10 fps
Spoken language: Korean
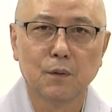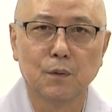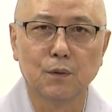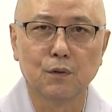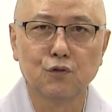
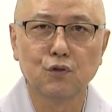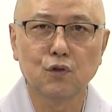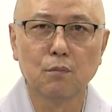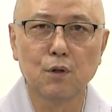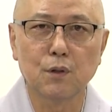오늘은
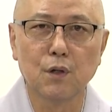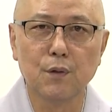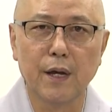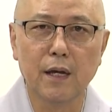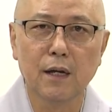
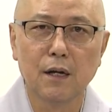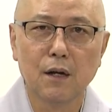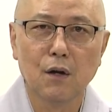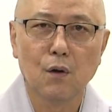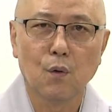충청북도의회
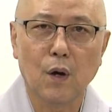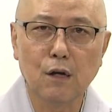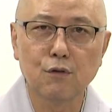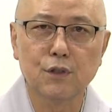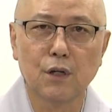
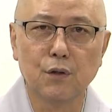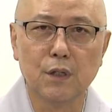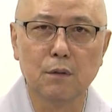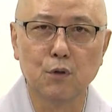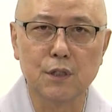황규철
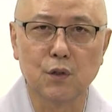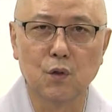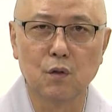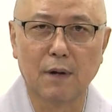의원님 모시고